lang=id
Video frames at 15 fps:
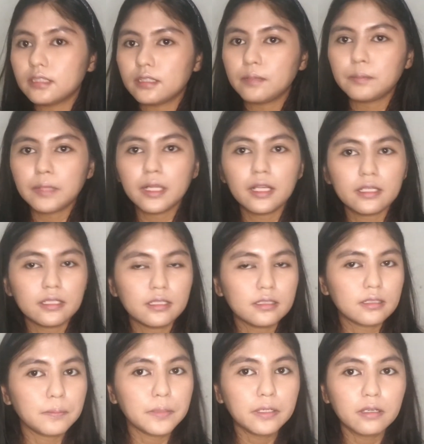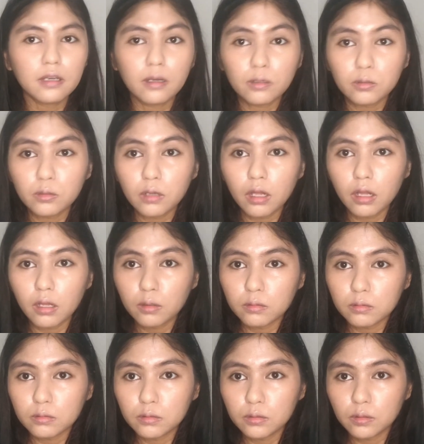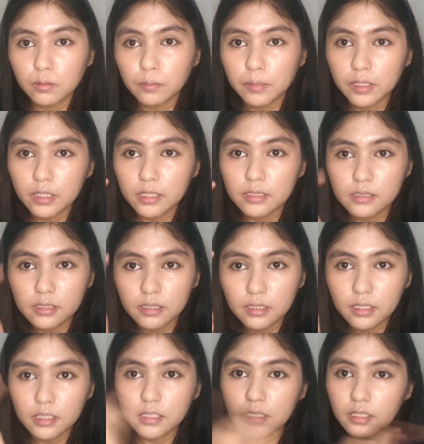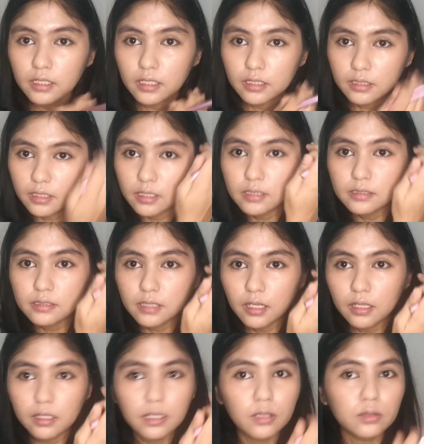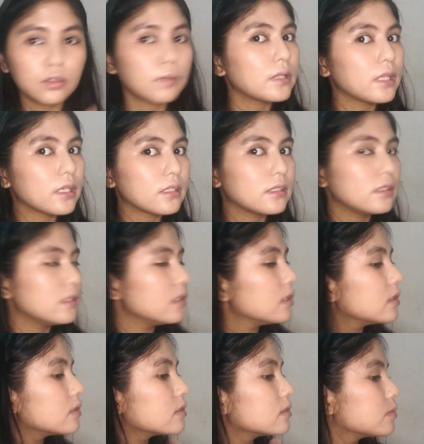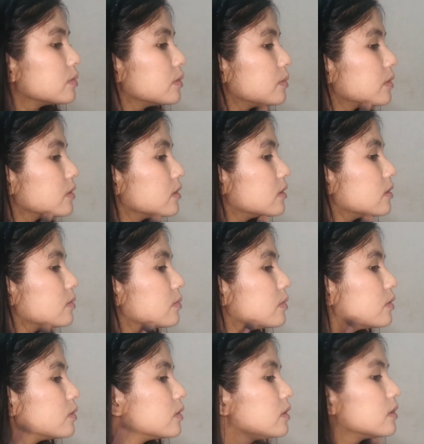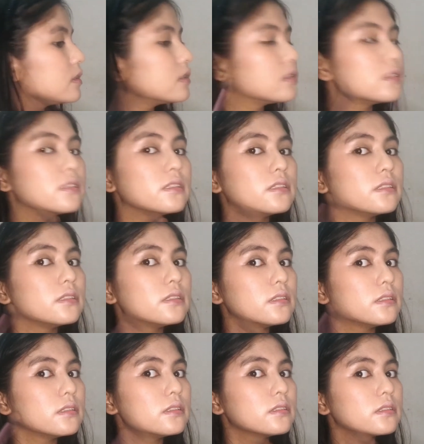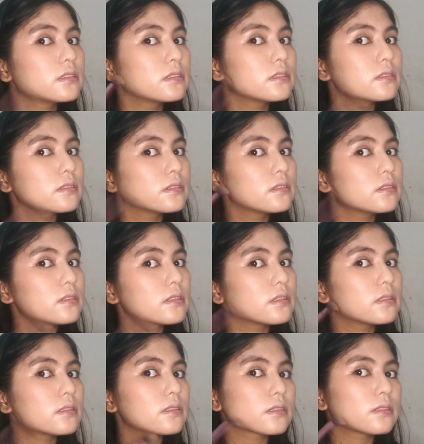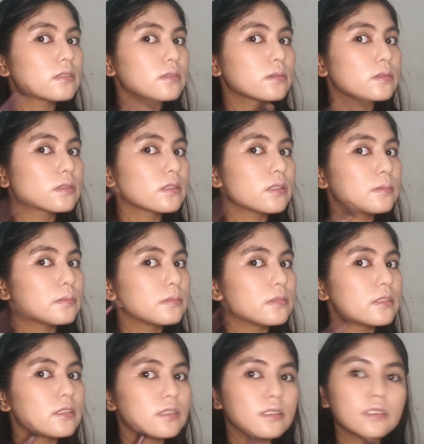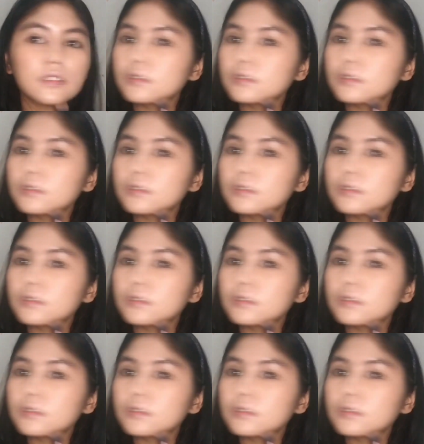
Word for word: tambah lagi tapi aku kalau untuk bagian sini ke atas nggak akan aku tambah lagi di bagian bawah ini aku tambah